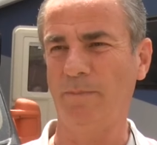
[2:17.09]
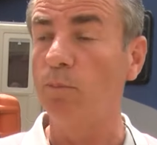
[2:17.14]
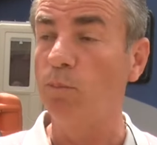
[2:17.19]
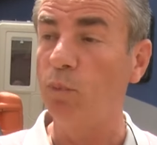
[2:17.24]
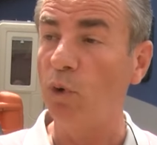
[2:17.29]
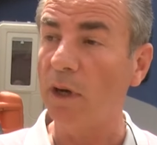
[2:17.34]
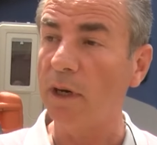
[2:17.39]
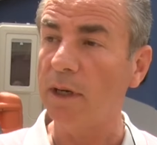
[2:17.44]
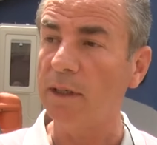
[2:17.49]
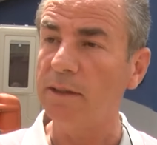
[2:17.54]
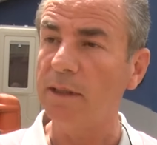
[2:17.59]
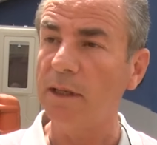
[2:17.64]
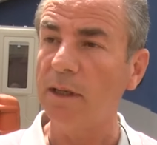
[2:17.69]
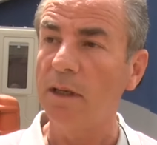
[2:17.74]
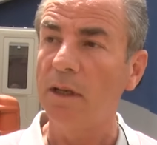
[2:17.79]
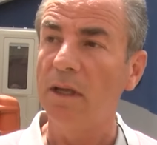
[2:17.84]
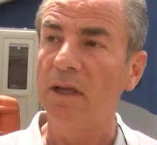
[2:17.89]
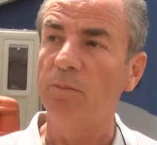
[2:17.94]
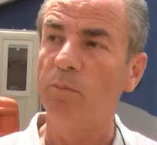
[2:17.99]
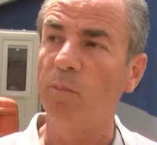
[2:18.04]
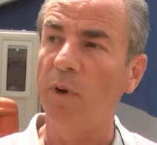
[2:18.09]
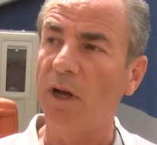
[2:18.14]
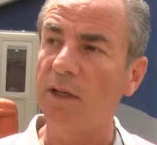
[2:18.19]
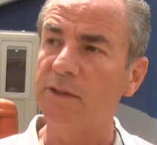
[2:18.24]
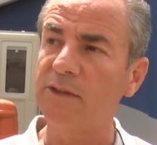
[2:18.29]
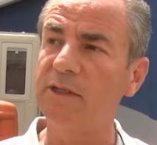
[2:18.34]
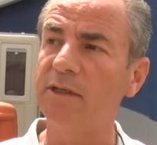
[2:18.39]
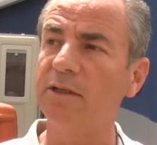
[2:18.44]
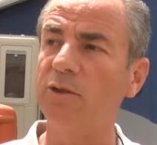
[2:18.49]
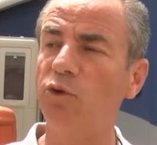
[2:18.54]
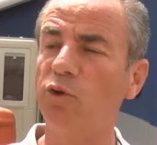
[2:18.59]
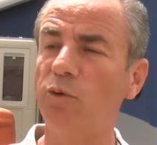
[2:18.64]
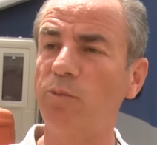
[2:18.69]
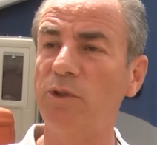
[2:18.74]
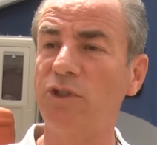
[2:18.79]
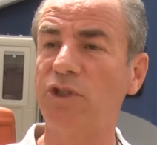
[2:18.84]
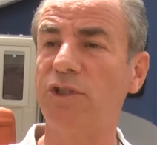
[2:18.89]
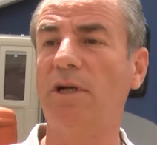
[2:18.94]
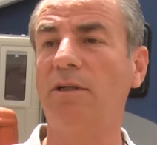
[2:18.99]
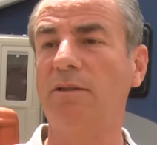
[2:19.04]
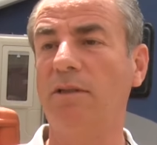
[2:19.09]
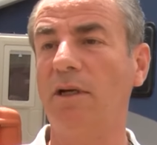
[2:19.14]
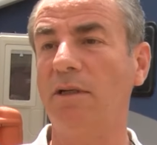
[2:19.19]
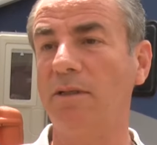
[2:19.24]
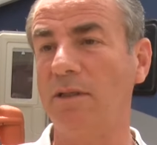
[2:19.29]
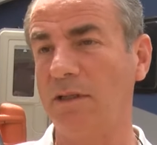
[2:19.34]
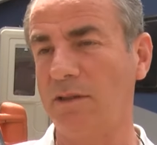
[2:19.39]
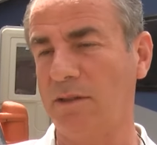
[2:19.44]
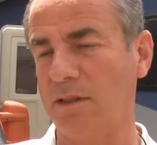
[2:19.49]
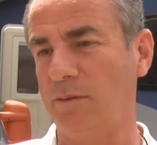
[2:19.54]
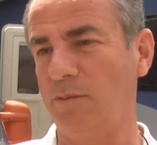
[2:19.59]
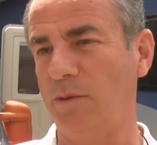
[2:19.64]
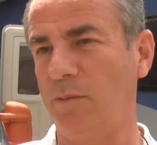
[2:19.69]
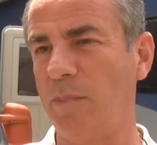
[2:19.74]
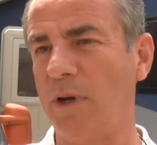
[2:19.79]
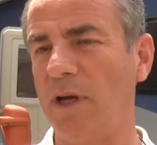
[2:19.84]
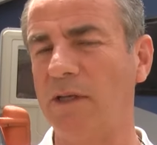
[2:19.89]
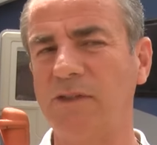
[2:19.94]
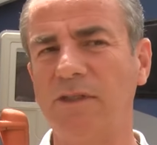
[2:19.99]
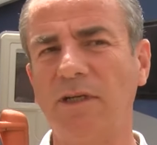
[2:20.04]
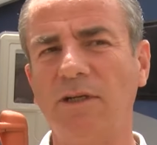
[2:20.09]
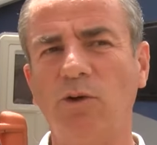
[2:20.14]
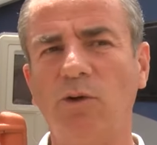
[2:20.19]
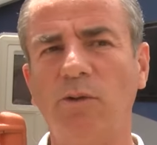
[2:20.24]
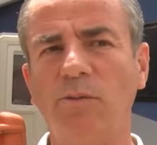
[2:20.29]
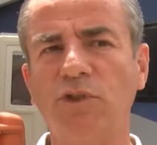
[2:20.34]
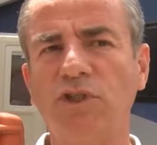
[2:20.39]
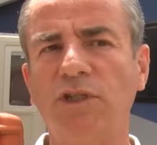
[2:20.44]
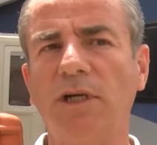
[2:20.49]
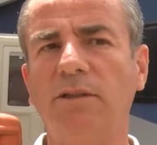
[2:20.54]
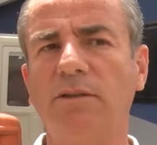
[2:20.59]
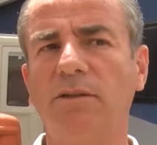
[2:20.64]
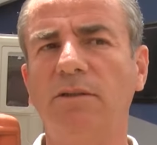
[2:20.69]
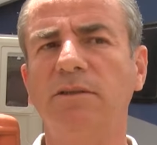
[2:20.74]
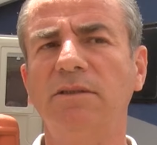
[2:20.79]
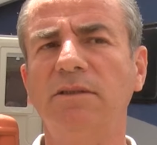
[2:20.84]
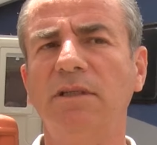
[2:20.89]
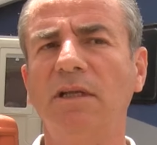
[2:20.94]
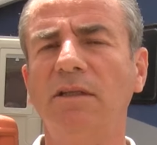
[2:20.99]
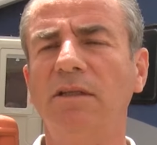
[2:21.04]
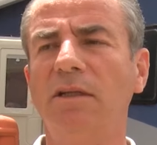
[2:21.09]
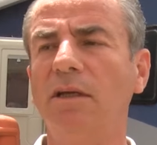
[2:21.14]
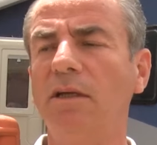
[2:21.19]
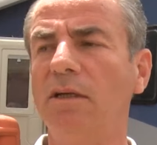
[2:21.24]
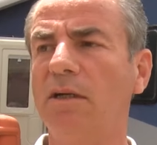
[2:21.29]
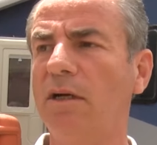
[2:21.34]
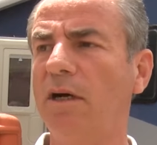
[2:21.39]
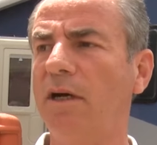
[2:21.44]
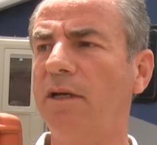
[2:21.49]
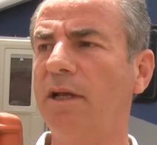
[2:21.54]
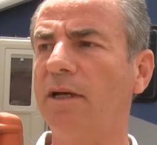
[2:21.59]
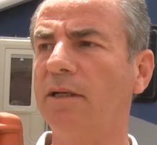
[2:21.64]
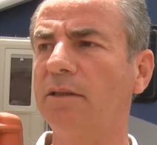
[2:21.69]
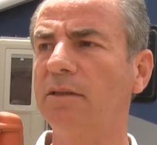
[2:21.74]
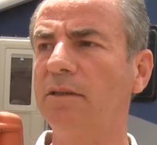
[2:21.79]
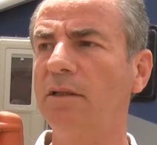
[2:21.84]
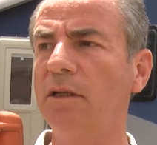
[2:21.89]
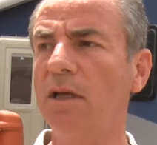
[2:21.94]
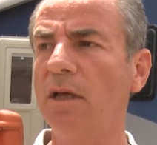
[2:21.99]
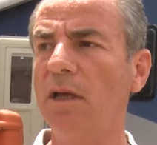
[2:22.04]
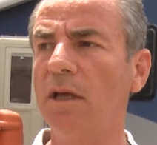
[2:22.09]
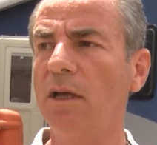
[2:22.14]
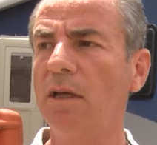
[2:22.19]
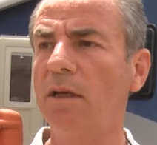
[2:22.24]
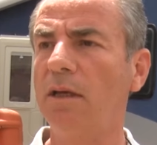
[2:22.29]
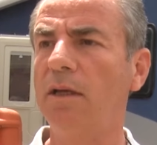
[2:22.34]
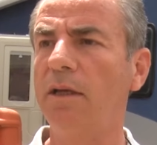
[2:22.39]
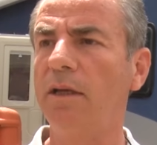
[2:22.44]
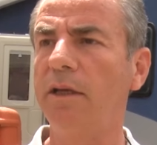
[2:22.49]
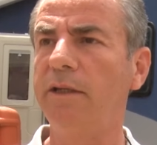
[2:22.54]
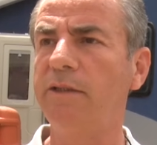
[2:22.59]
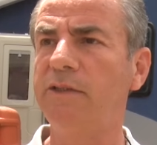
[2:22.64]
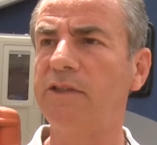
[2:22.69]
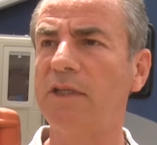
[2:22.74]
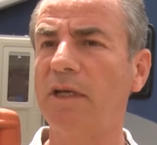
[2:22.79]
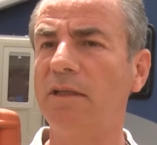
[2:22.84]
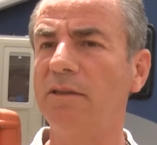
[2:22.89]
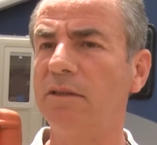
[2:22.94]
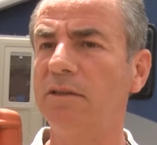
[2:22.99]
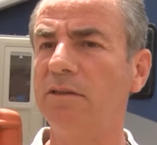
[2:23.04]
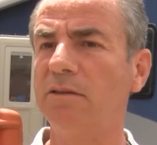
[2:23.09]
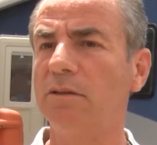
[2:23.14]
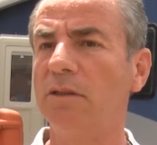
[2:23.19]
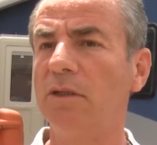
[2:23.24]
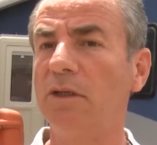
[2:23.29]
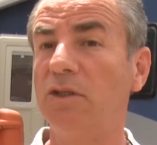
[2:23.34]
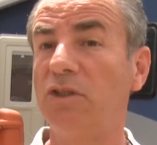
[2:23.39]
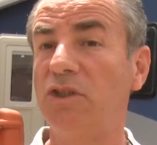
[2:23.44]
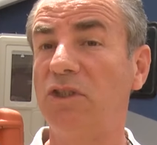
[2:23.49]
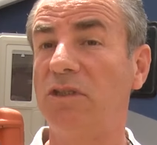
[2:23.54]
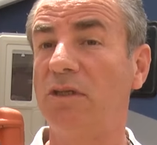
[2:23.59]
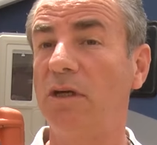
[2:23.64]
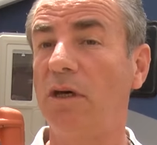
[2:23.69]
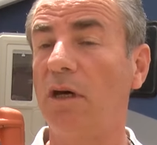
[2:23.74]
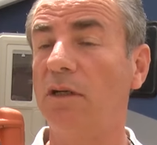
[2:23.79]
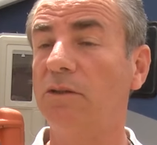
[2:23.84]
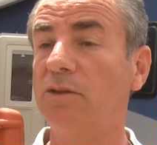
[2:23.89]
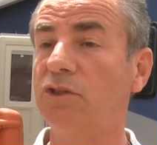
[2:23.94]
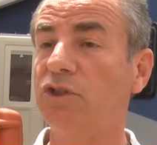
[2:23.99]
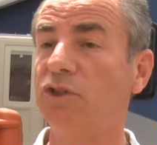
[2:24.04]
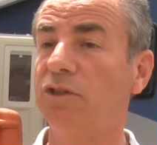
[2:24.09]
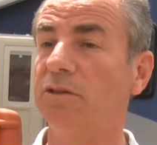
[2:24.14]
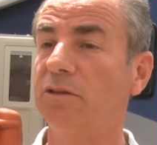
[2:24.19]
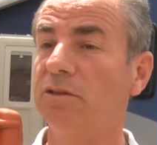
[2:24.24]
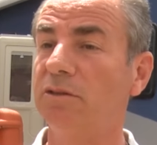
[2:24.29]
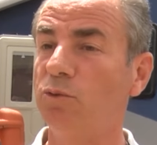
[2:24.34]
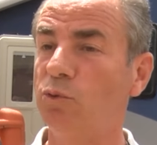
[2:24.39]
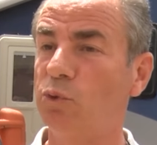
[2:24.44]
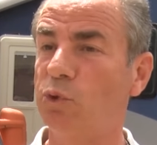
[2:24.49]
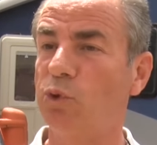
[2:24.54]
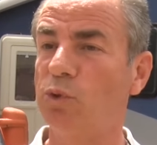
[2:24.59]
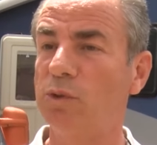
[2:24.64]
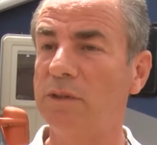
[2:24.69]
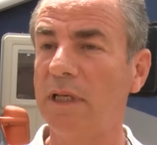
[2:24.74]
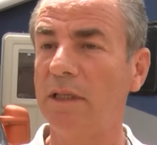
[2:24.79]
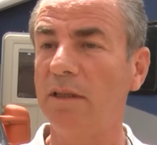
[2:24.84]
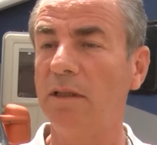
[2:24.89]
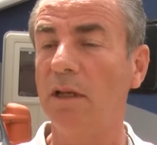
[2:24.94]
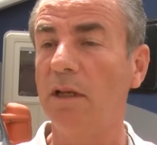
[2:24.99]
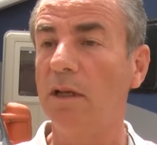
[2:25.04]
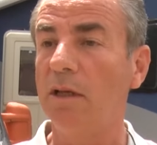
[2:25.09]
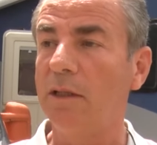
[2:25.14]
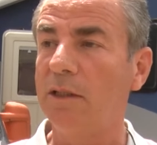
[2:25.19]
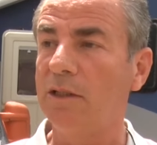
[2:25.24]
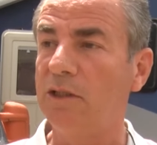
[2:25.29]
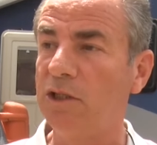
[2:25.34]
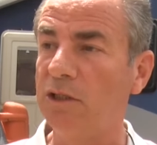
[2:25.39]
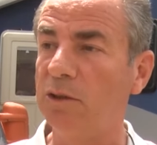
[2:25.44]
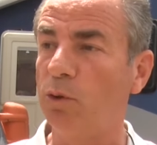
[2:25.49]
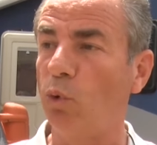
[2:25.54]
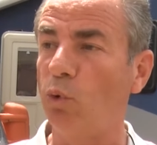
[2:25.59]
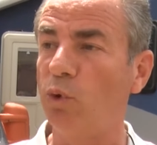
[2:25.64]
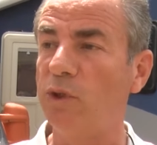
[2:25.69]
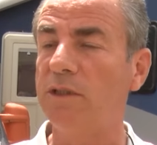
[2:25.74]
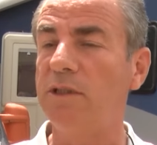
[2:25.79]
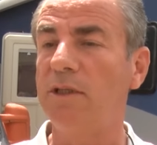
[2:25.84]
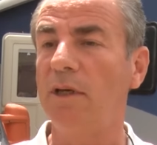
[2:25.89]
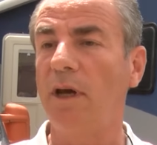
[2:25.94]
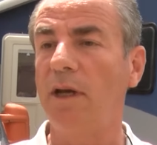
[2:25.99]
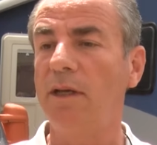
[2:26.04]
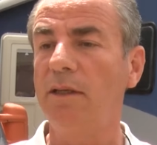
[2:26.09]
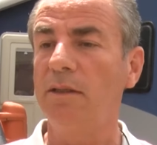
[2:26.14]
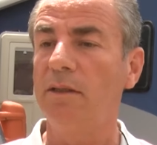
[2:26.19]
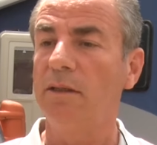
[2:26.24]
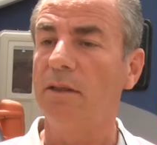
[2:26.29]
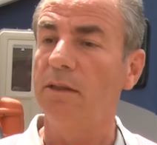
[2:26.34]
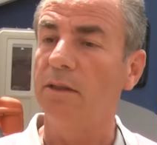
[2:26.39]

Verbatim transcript: Bu arada bazı ekonomik şartlardan tabii bazı ekonomik şartlarından da kaynaklı e, insanların kira artışları yüzünden yıl 12 ay